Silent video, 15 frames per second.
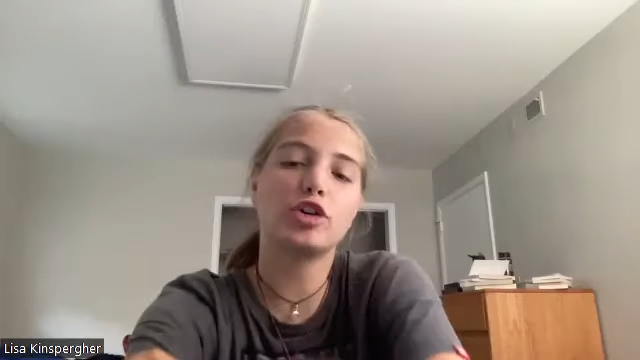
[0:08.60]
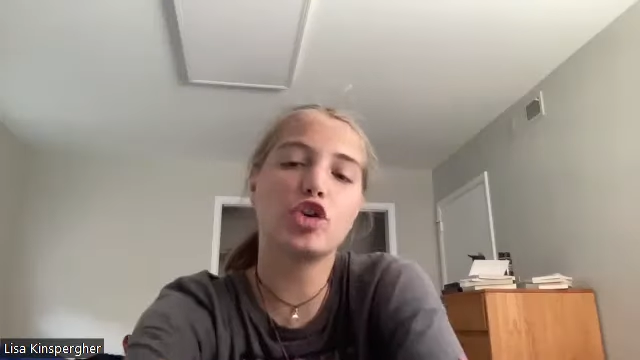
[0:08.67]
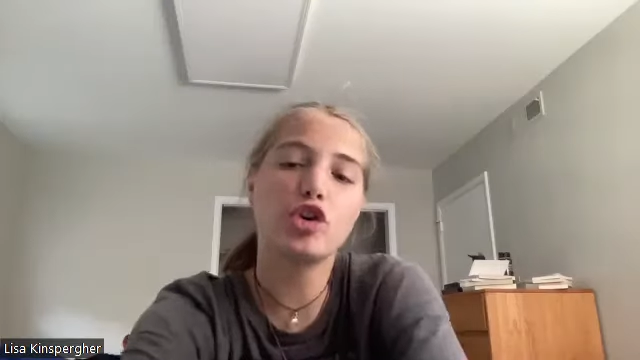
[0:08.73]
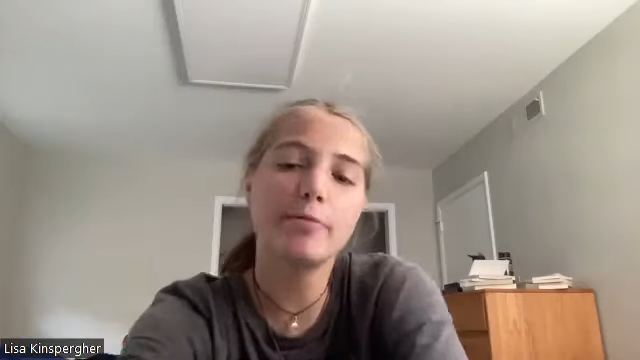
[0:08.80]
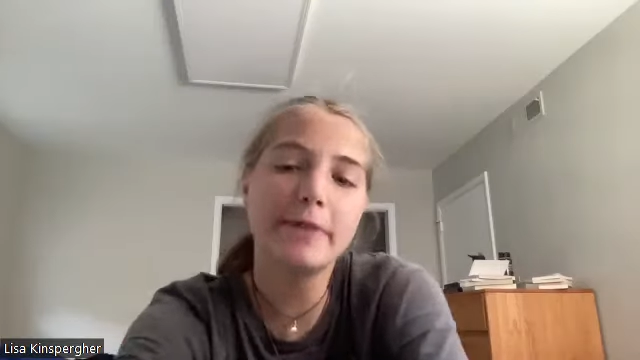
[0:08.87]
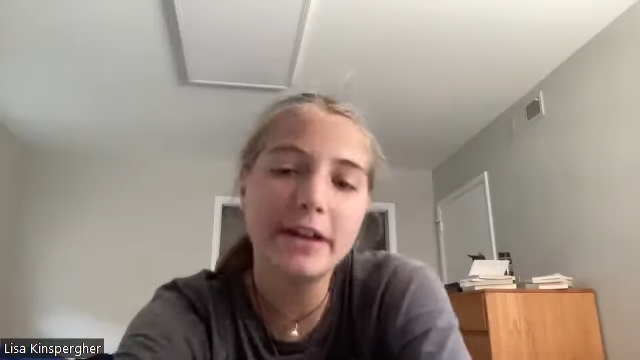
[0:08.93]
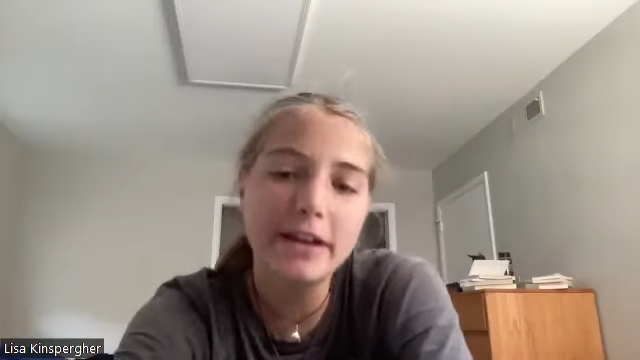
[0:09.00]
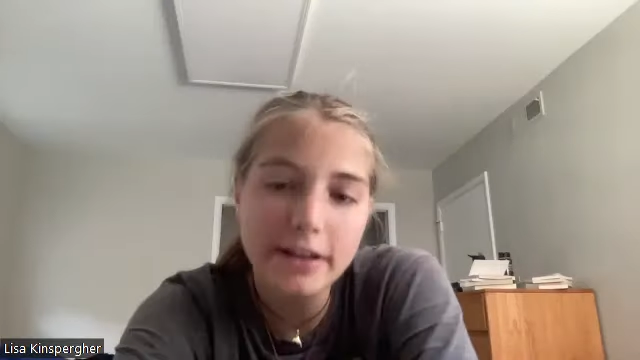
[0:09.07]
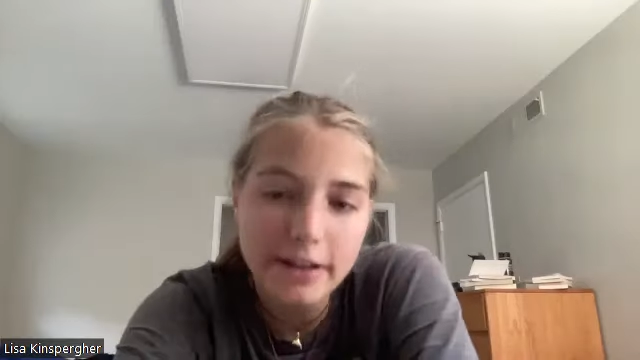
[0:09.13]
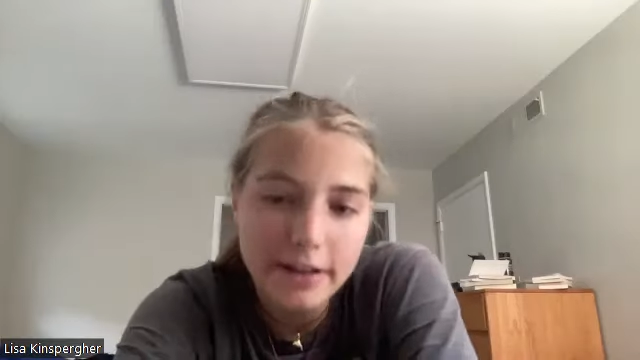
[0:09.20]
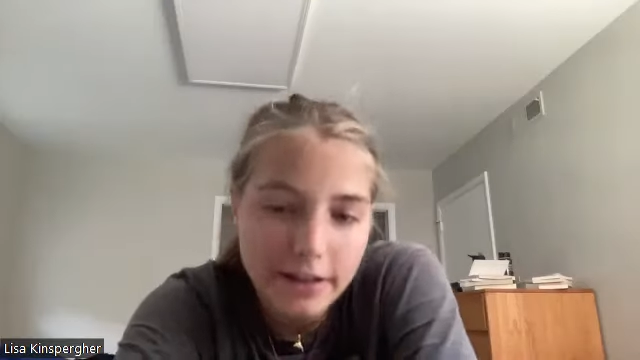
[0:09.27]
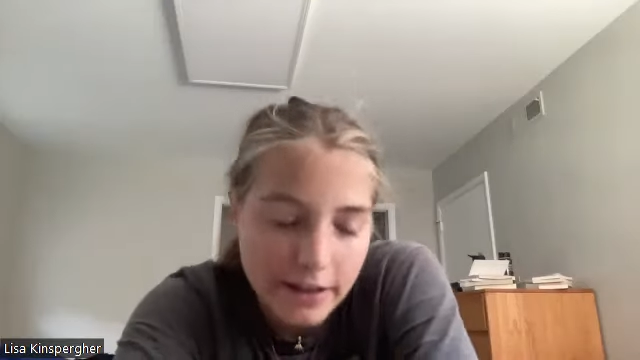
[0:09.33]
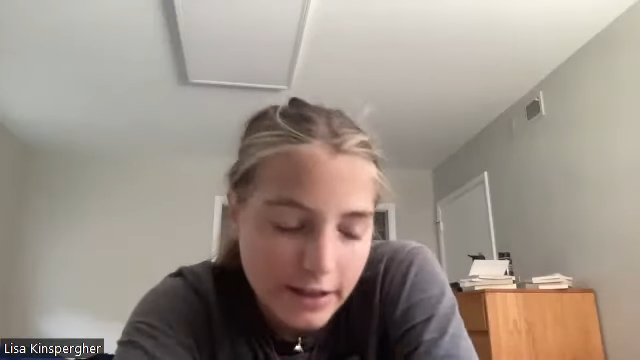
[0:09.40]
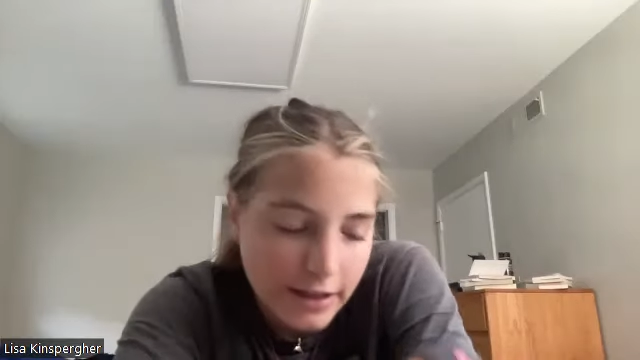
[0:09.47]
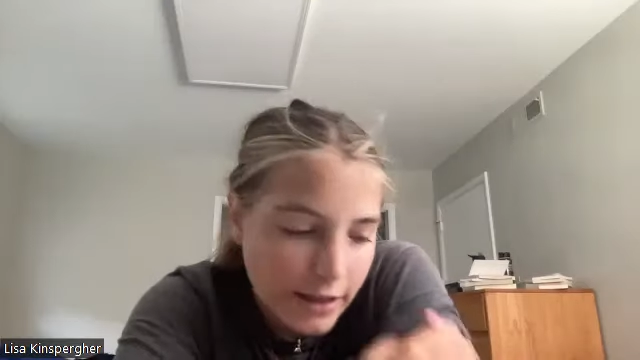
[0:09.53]
come,
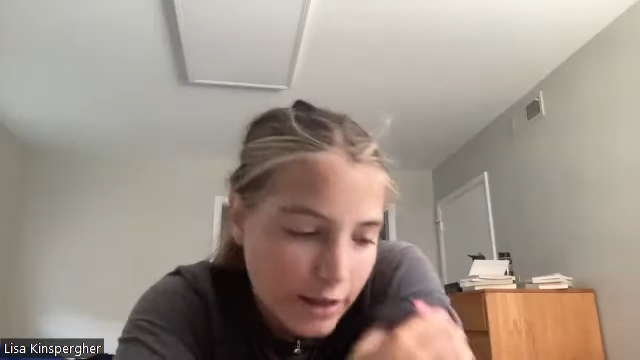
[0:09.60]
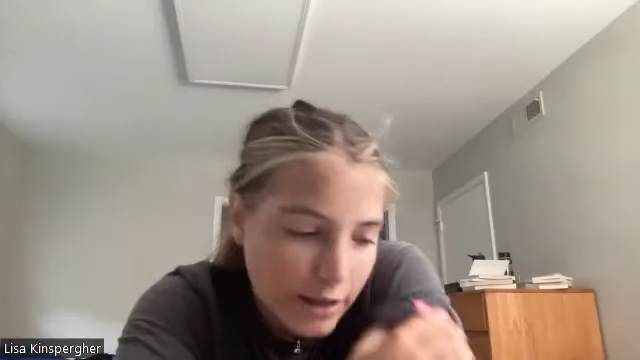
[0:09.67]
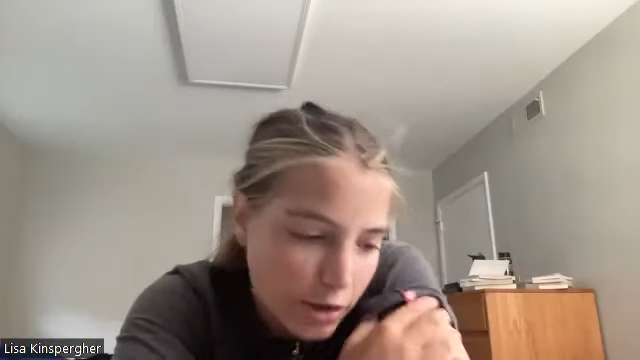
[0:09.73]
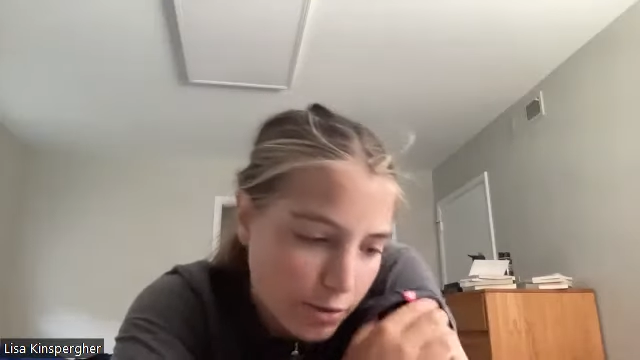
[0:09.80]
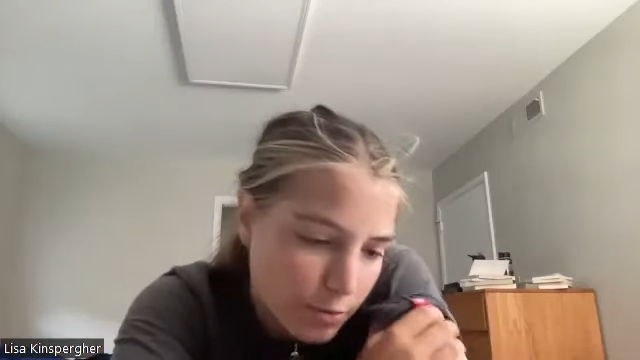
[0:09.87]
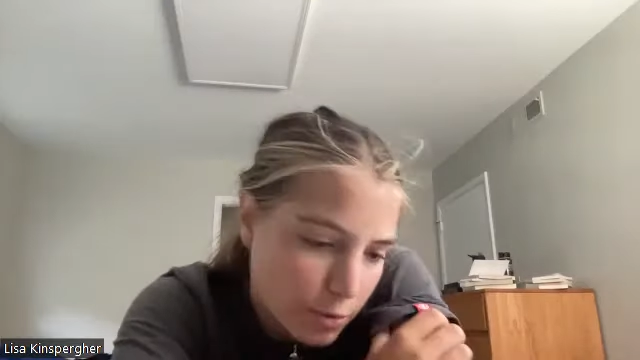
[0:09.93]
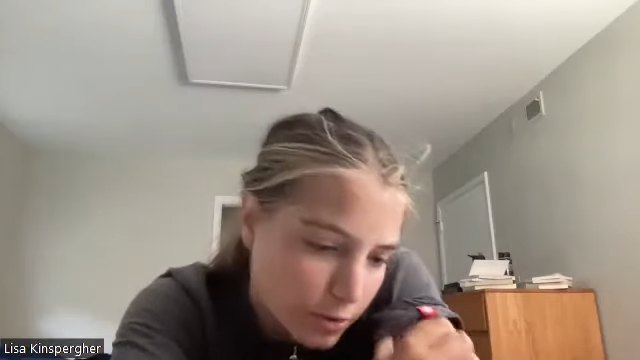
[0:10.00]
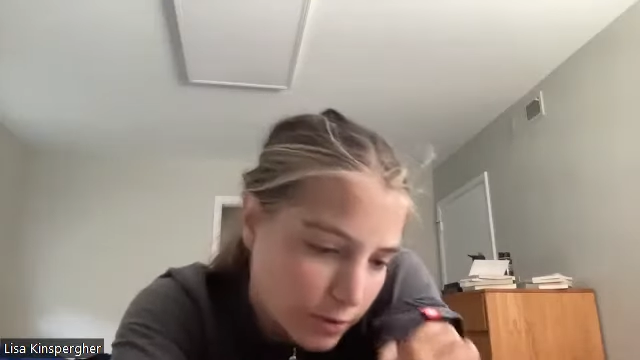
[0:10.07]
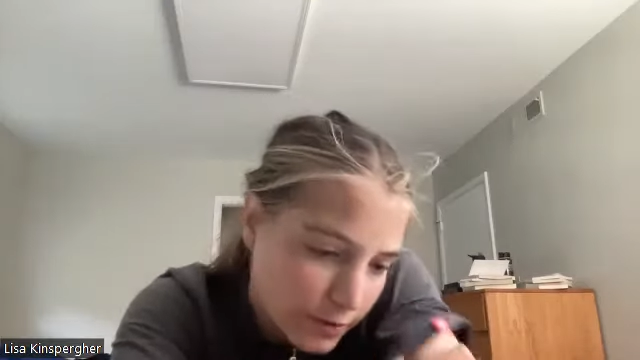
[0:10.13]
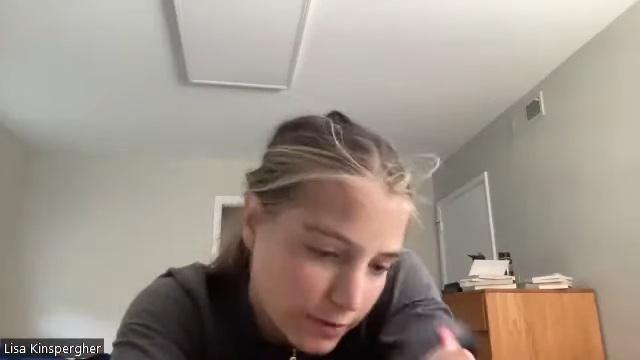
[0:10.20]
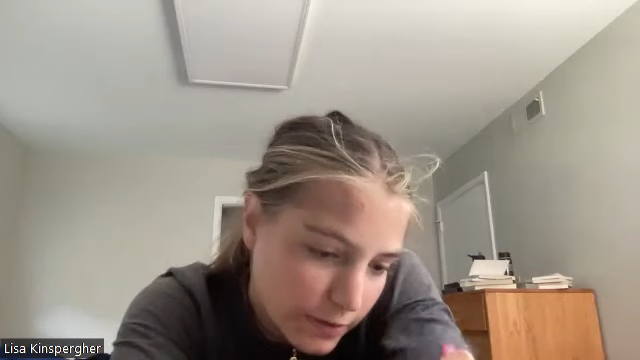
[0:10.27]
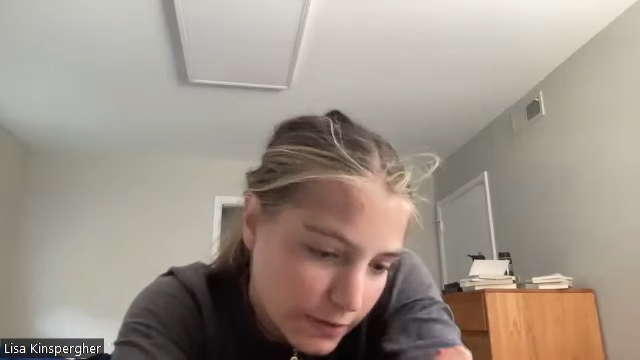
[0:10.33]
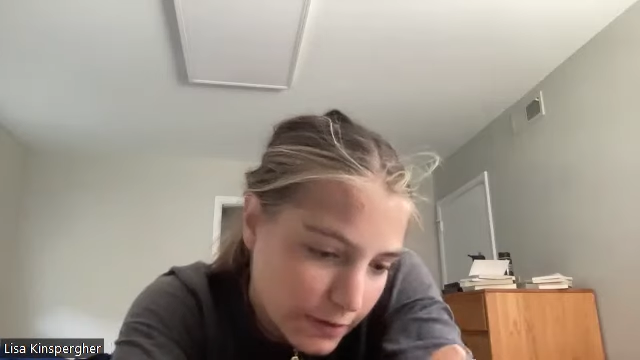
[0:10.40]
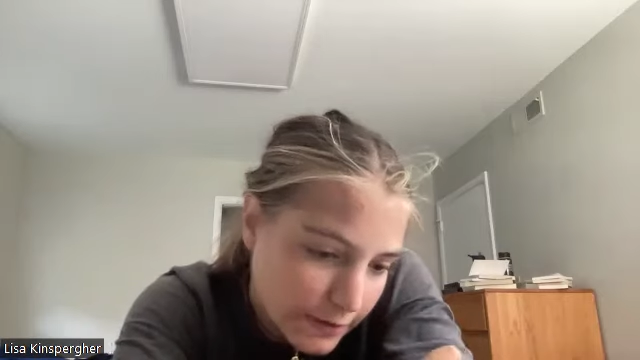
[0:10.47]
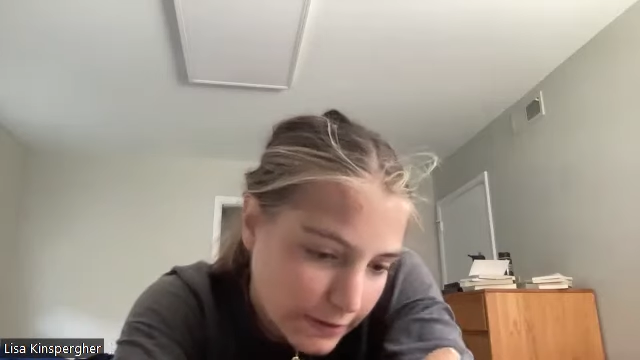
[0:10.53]
ero molto Vai.
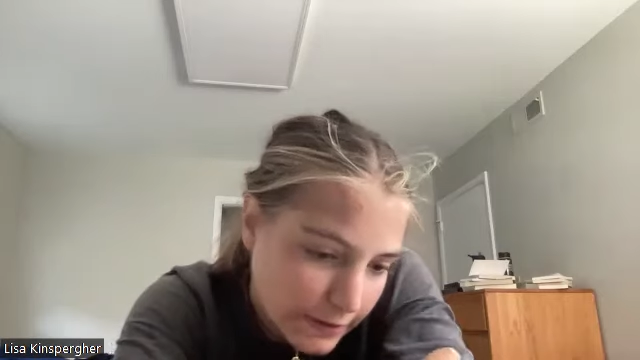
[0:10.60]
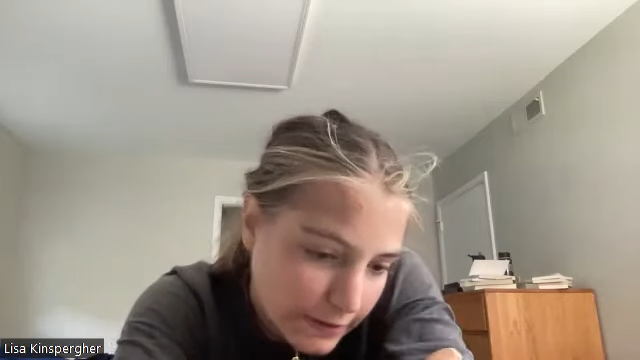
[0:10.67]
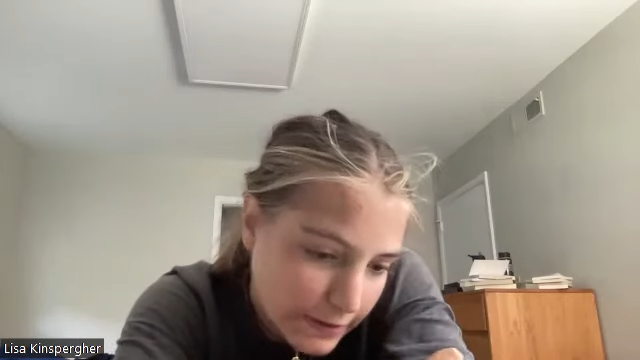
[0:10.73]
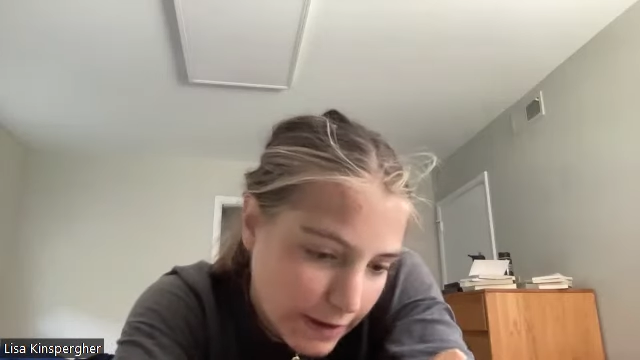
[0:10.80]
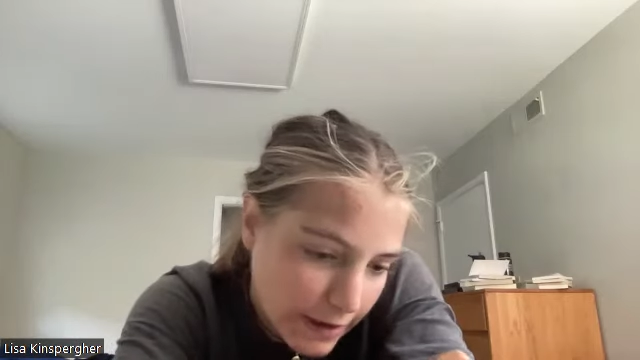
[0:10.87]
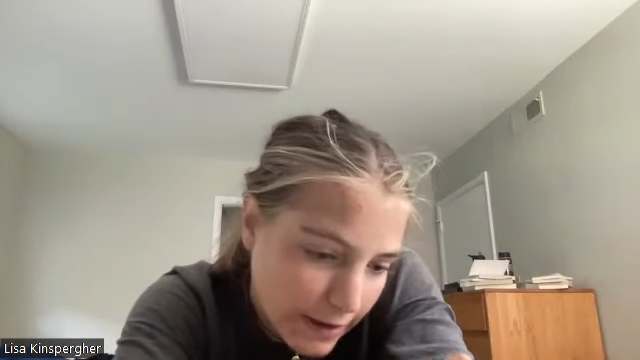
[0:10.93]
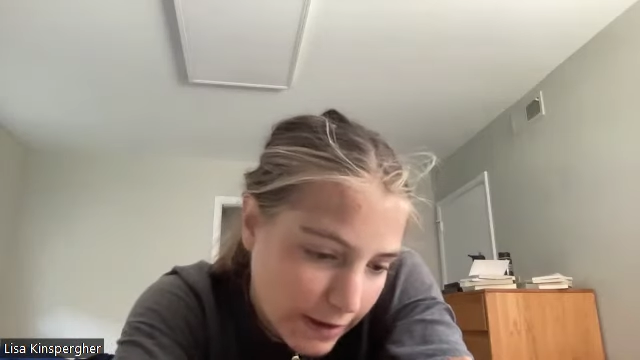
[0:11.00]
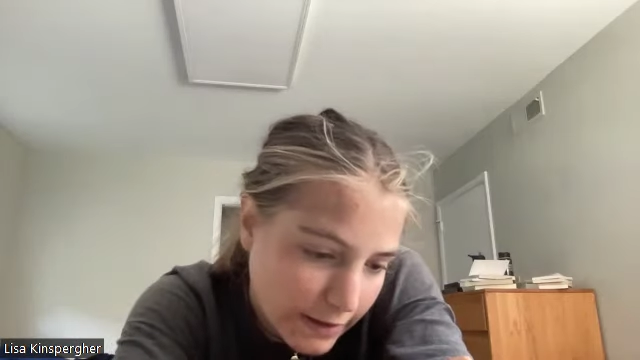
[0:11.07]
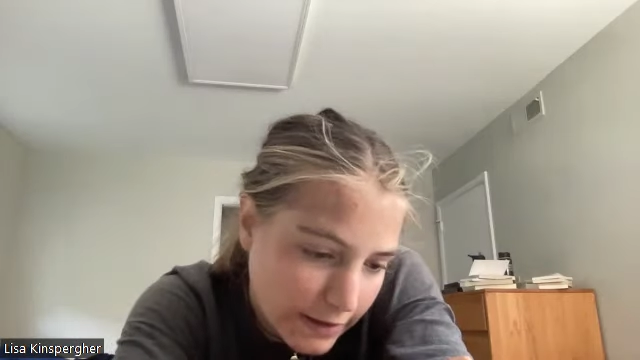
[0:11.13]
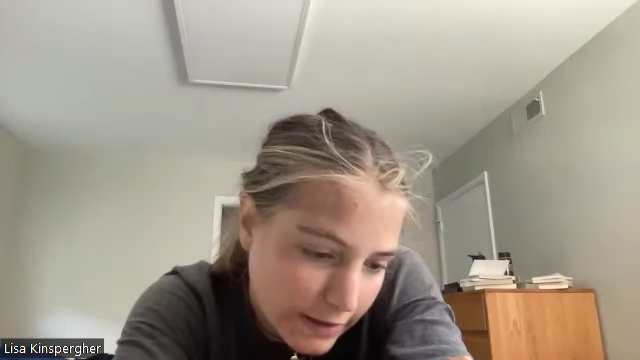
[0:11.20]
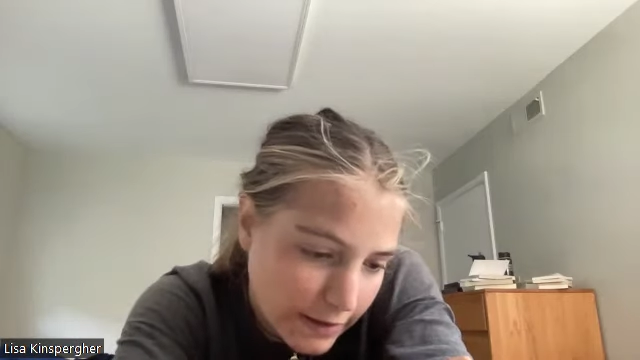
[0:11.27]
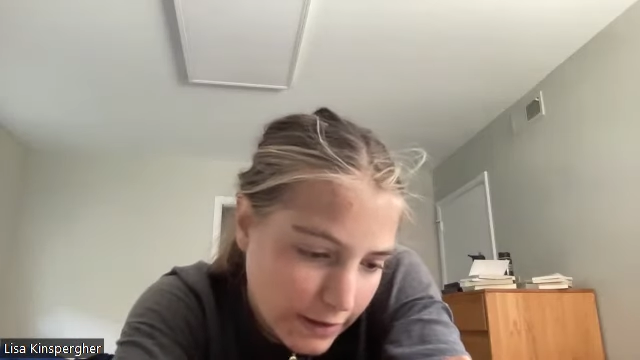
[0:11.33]
interessata a chiederti